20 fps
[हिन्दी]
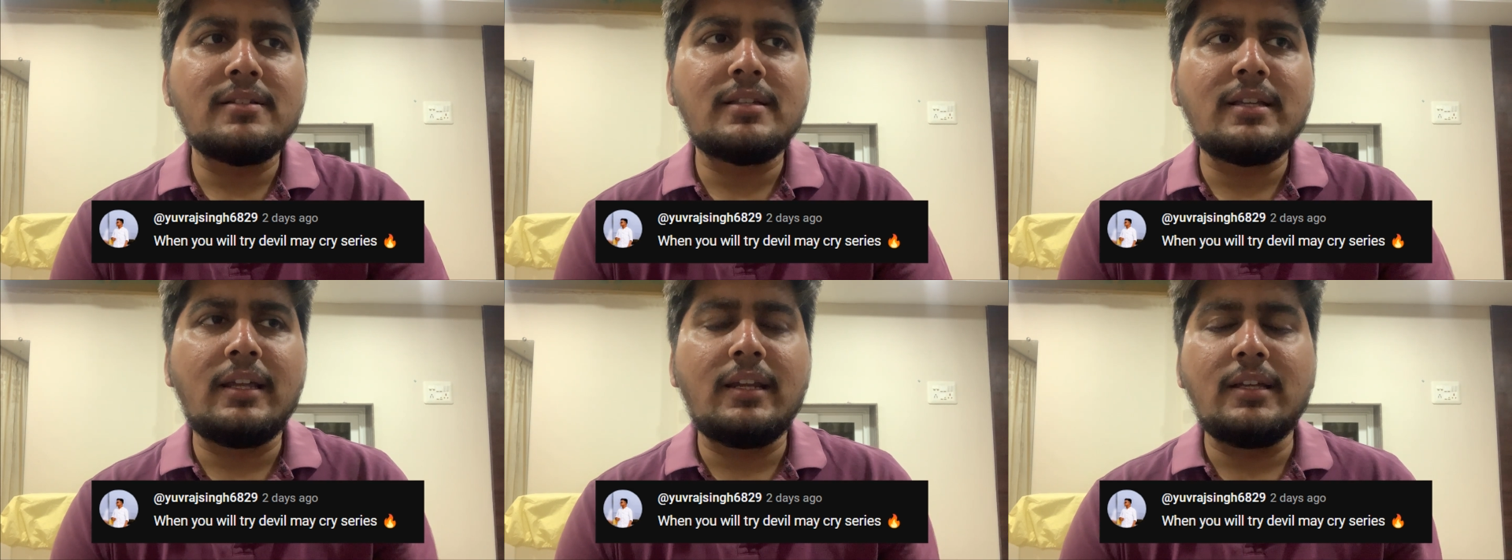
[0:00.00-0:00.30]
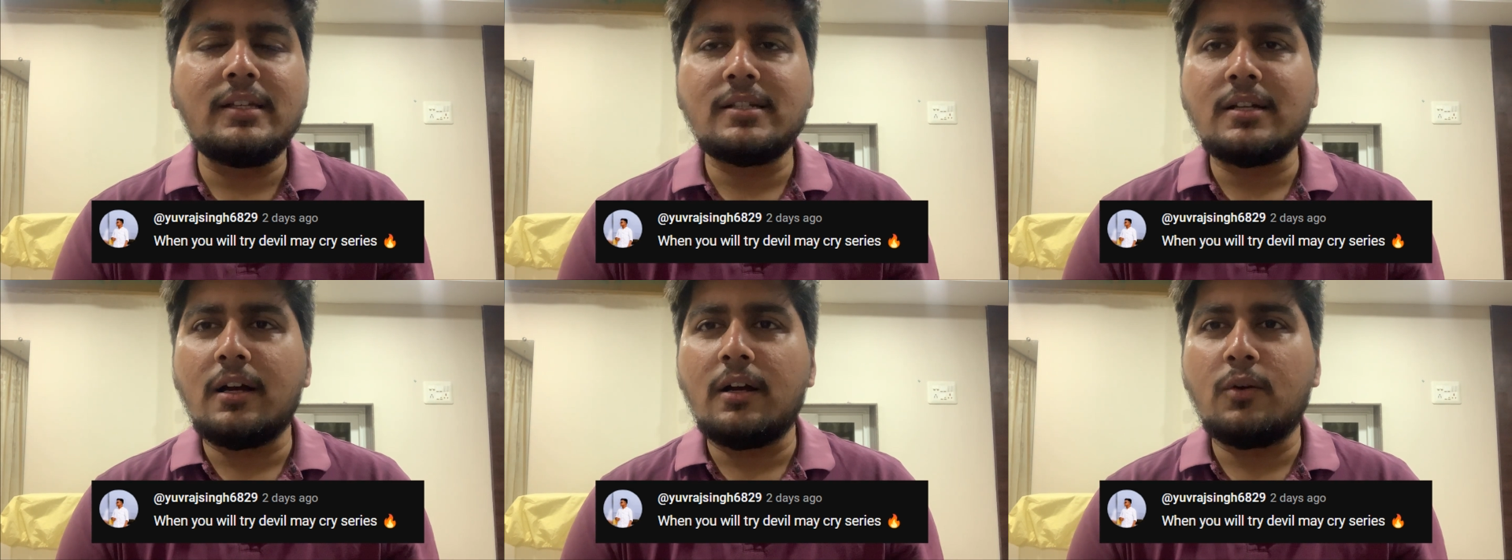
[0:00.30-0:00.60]

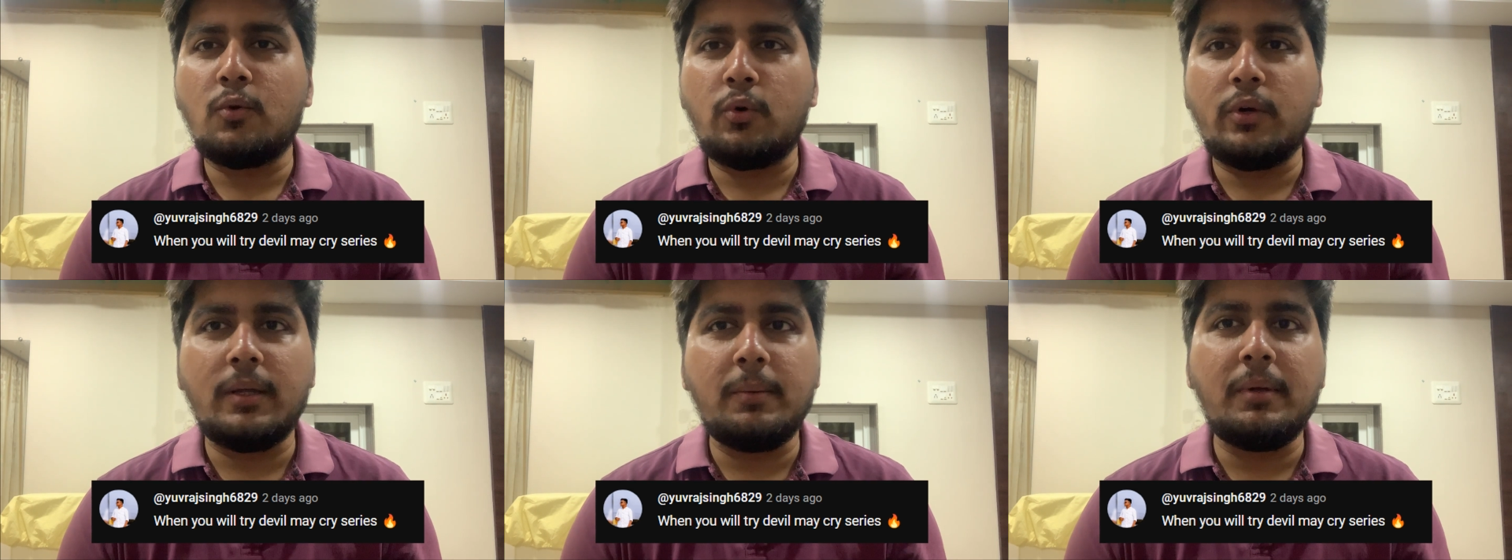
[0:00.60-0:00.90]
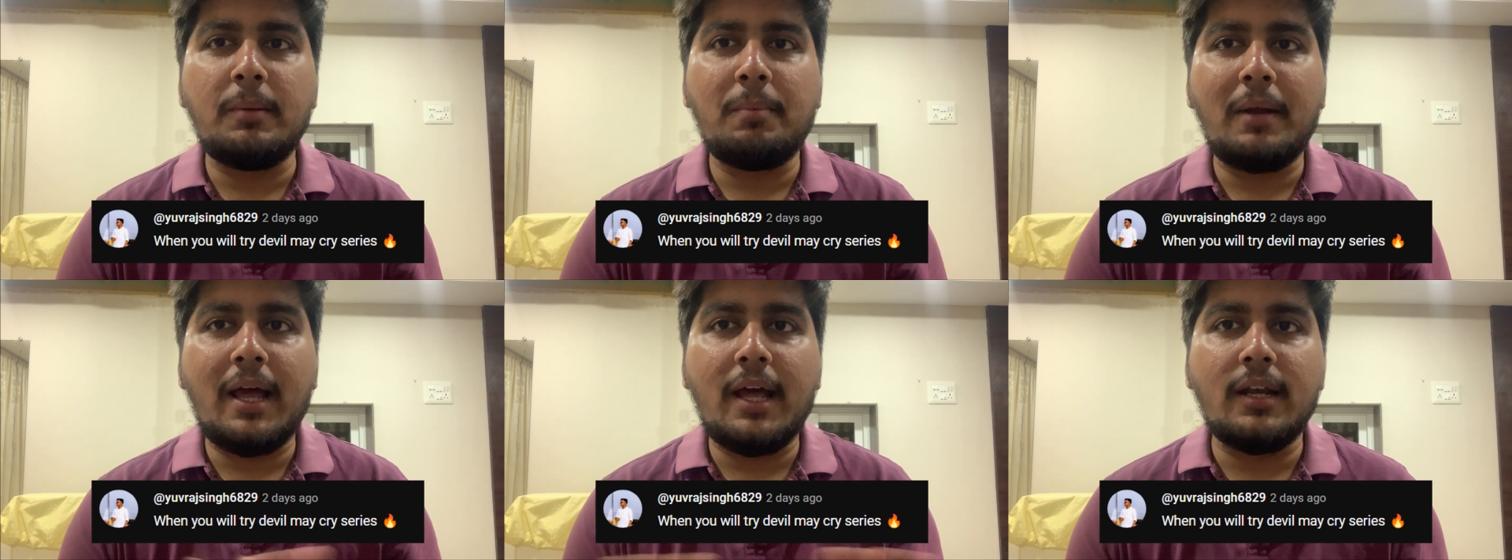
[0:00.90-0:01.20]
सीरीज़ का कोई
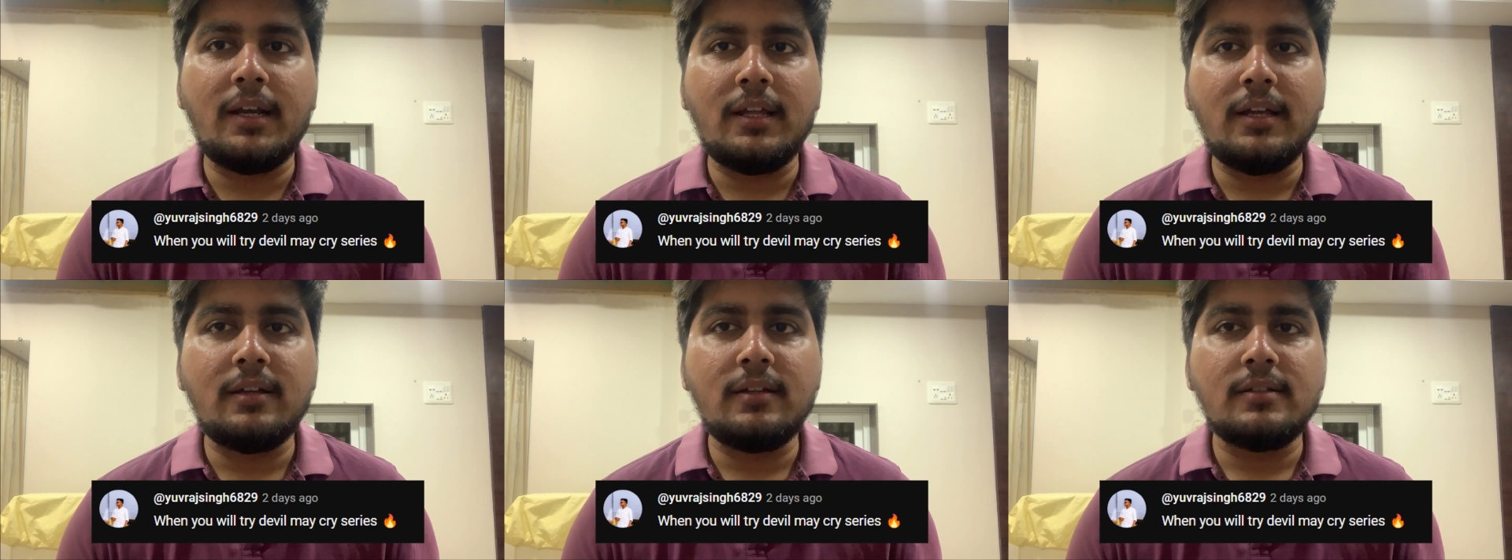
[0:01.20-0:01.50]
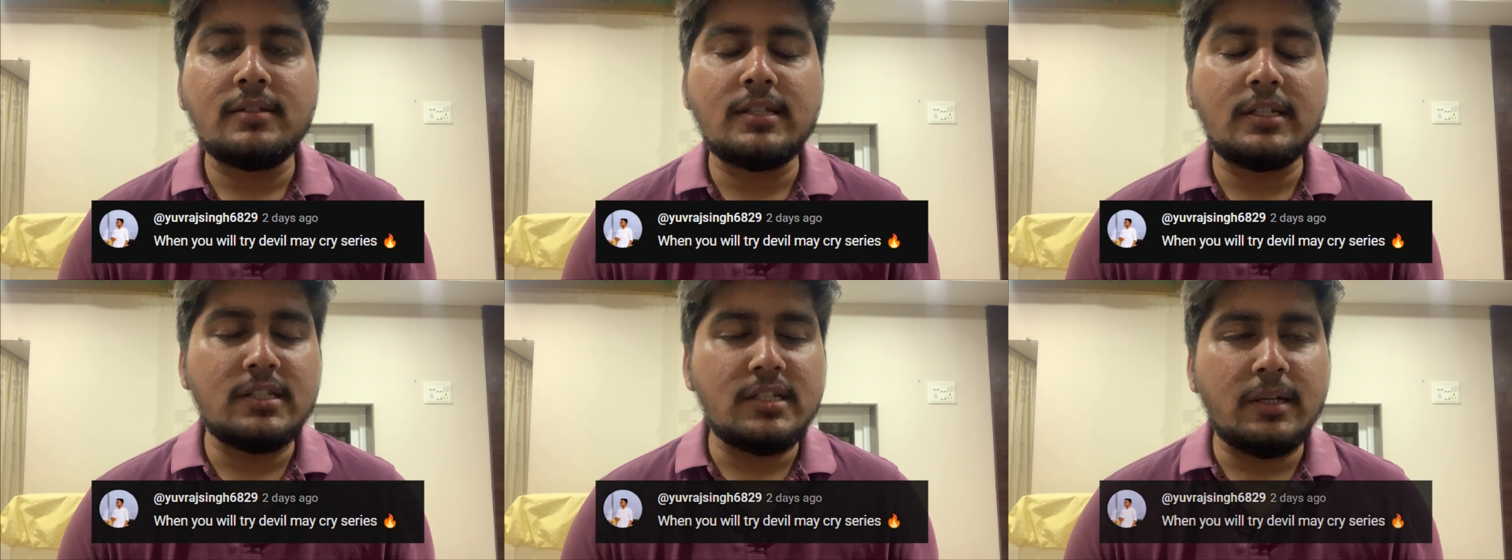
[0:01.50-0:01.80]
भी प्लान नहीं
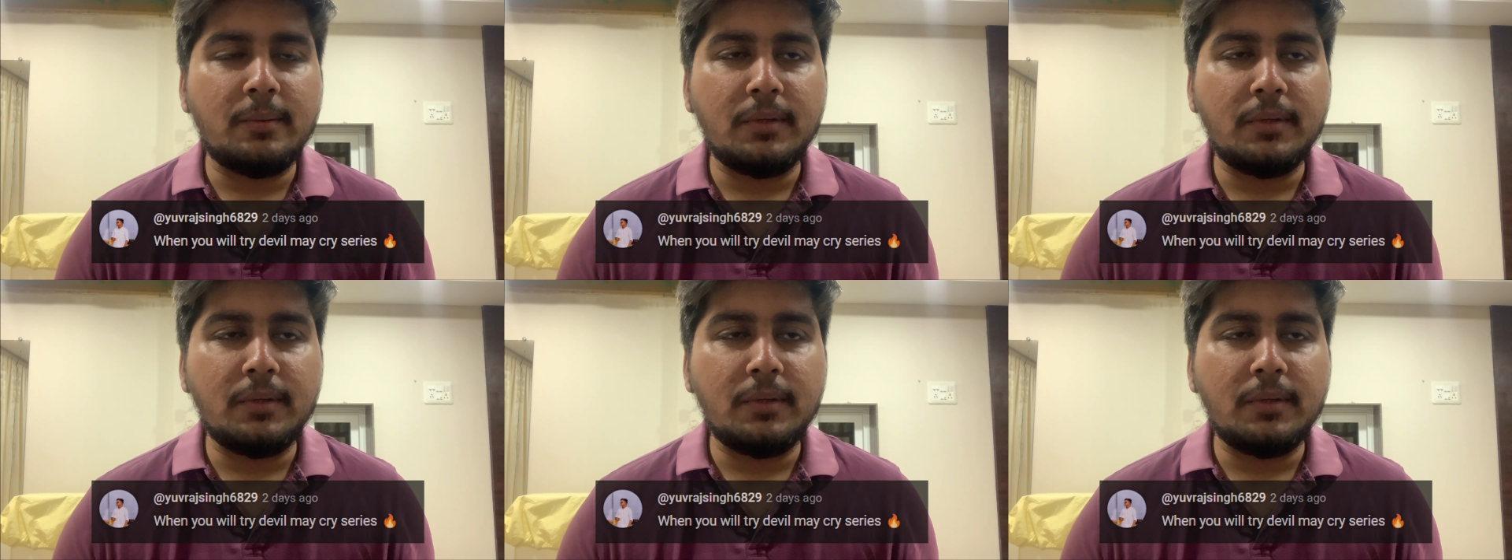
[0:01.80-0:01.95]
है सच्ची